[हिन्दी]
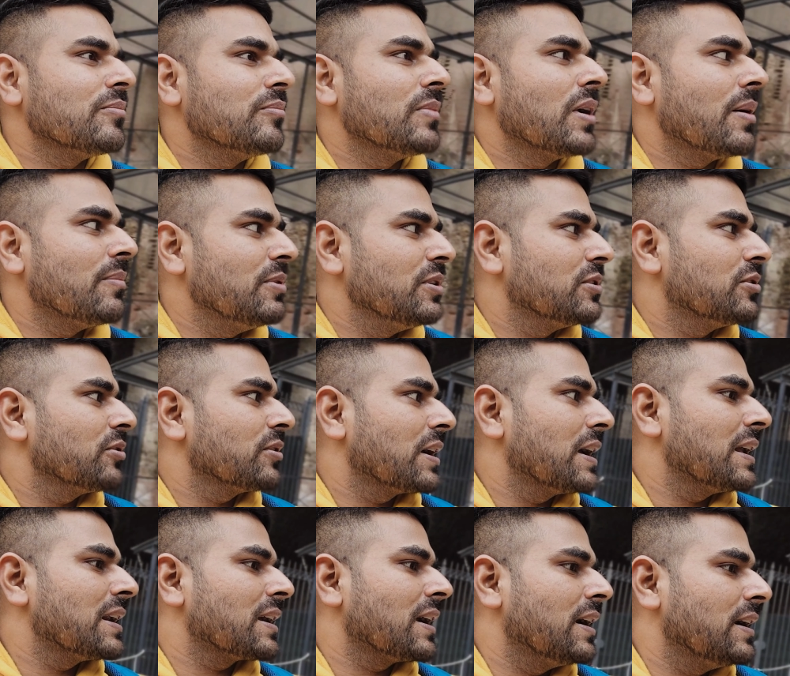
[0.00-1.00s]
अभी तो
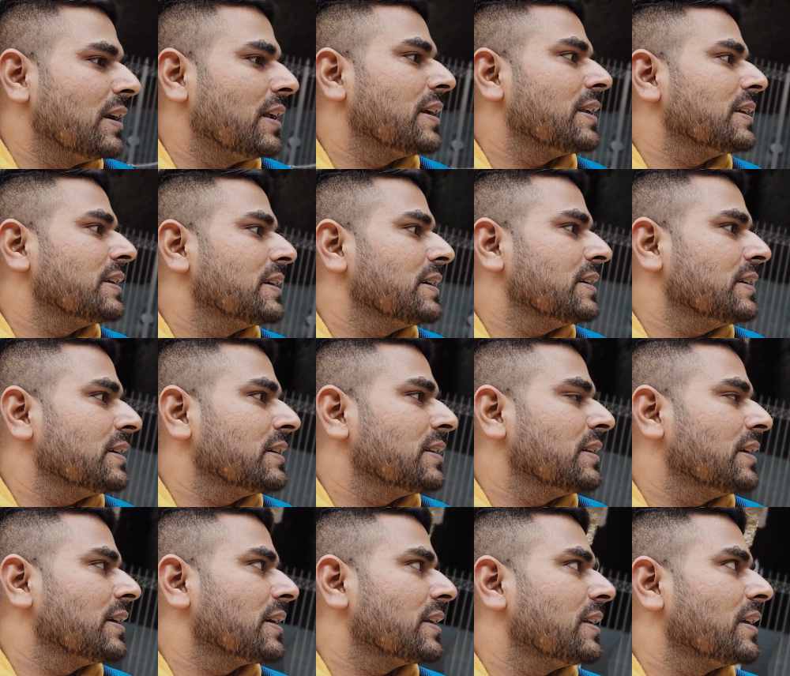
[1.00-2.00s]
खैर खंडर ही है
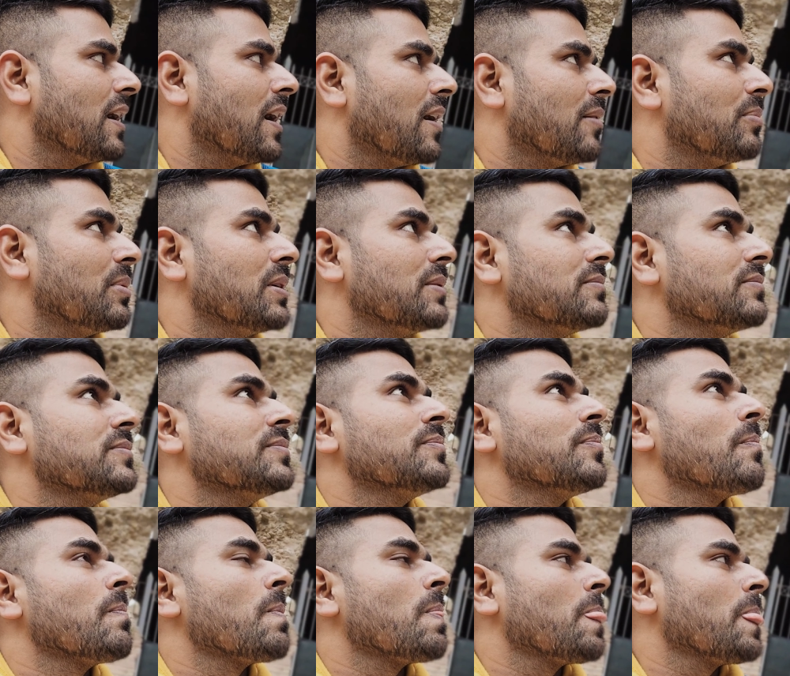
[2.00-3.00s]
लेकिन यहाँ पे हम
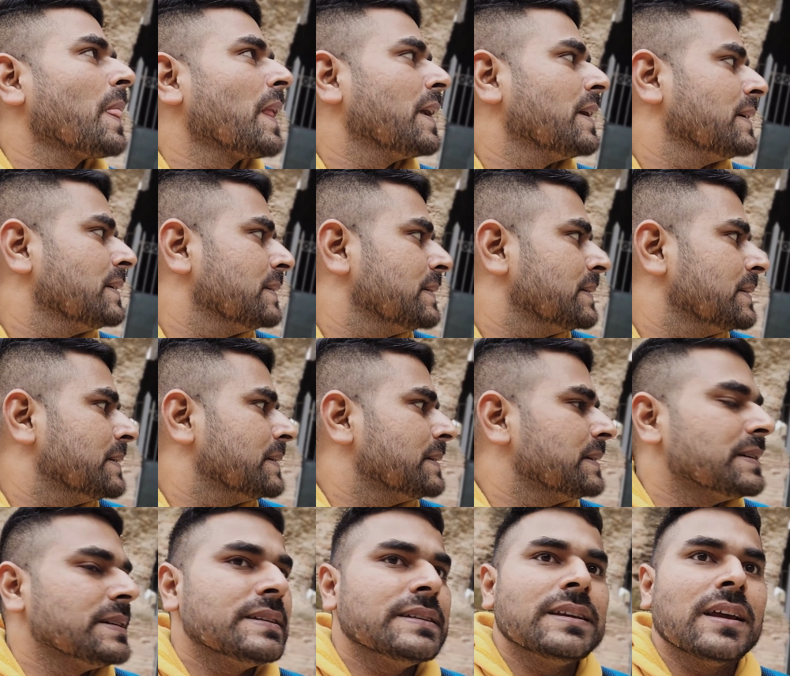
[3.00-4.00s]

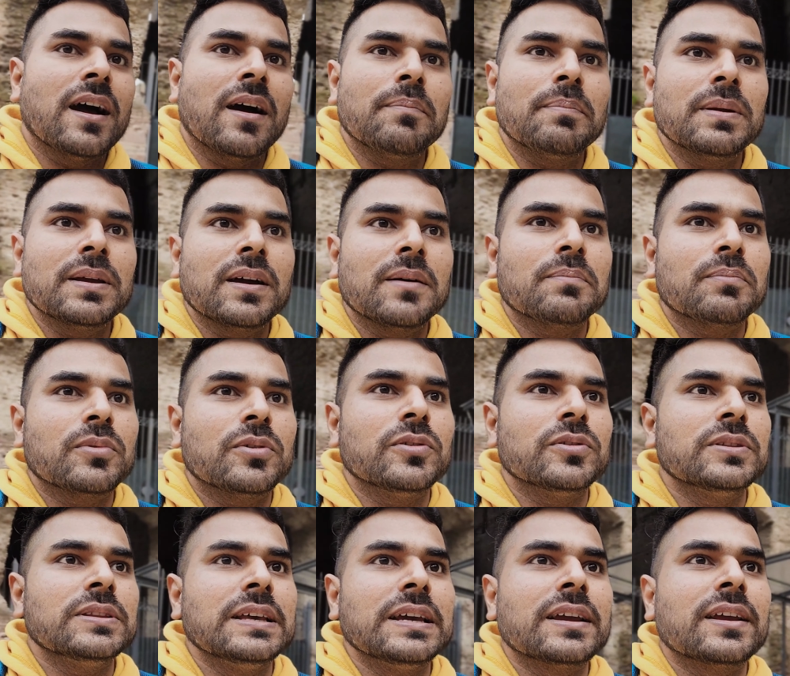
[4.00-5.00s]
यहाँ पे आपको
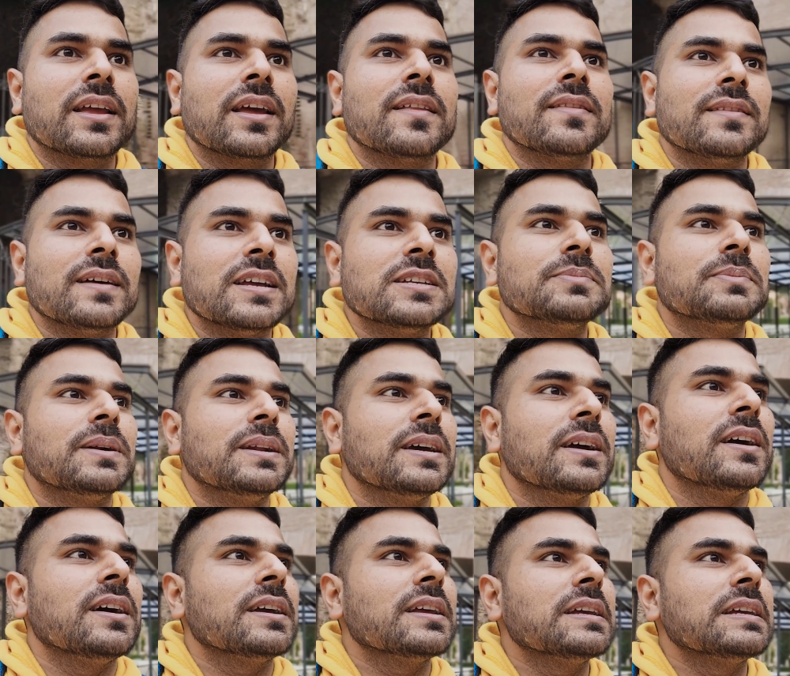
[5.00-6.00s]
देख के अंदाज
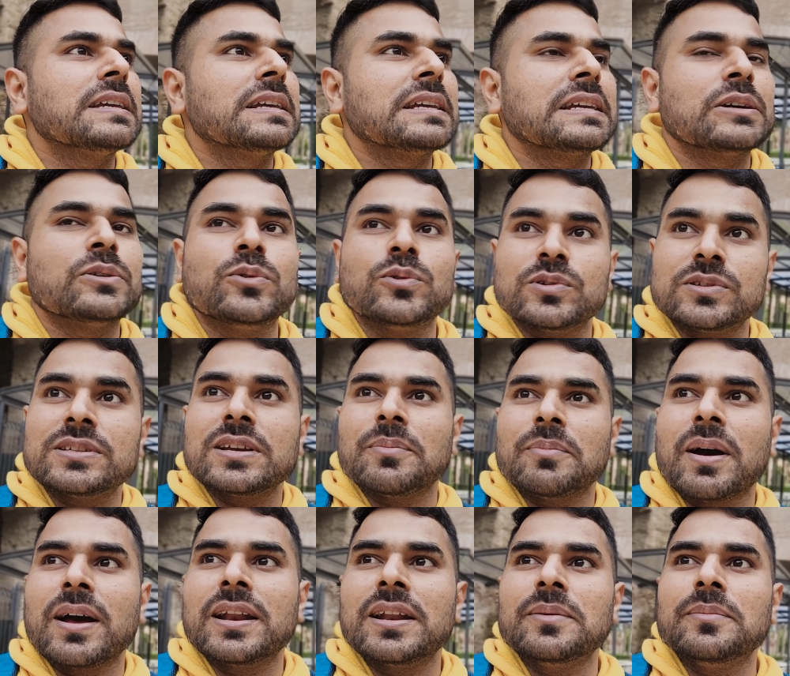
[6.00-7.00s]
पड़ेगा कि उस
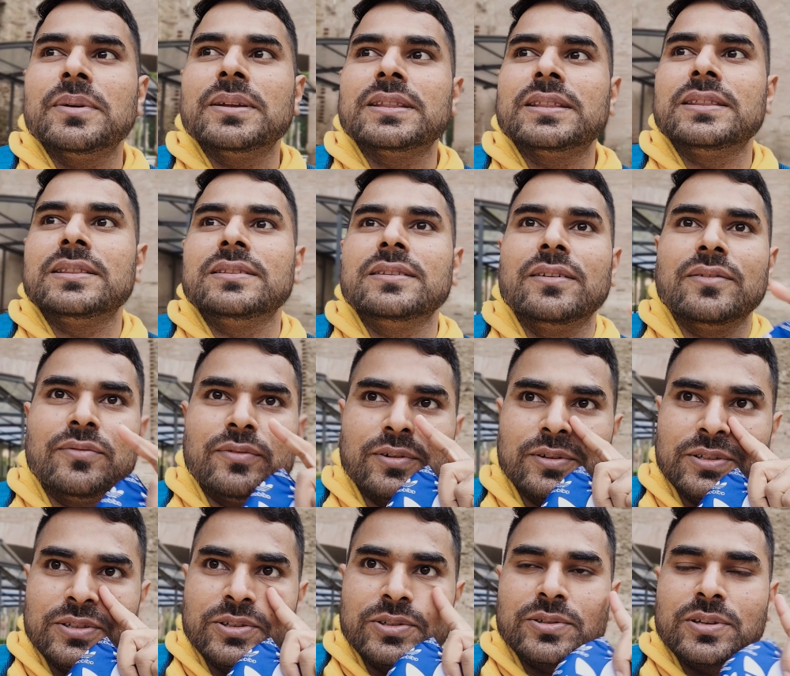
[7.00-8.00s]
ज़माने में वो
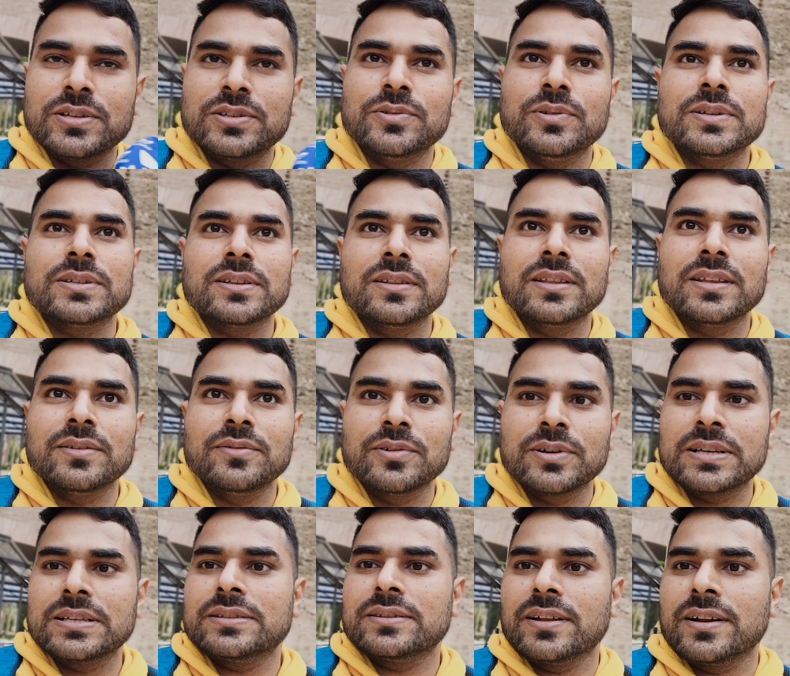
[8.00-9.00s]
जो सिचुएशन थी वो
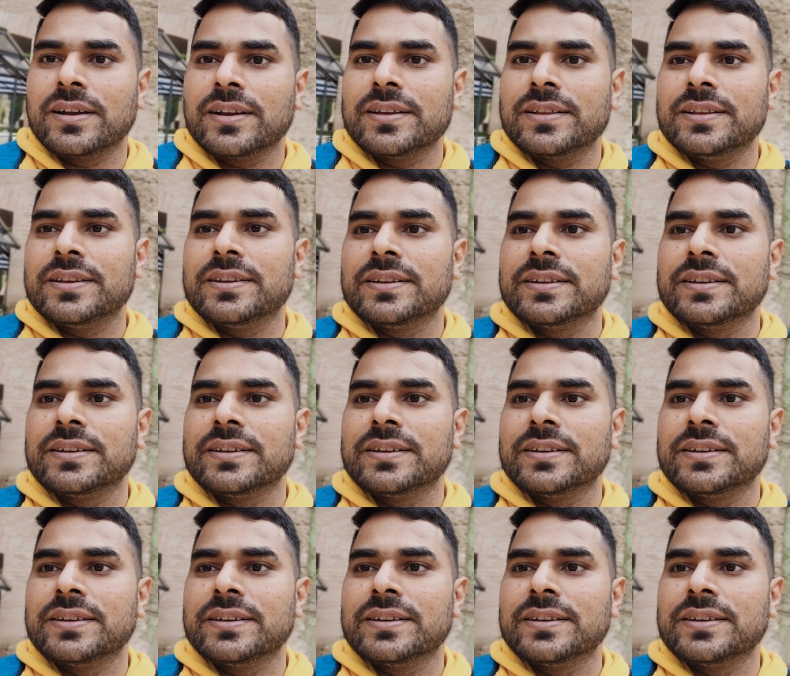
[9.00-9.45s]
किस तरह की थी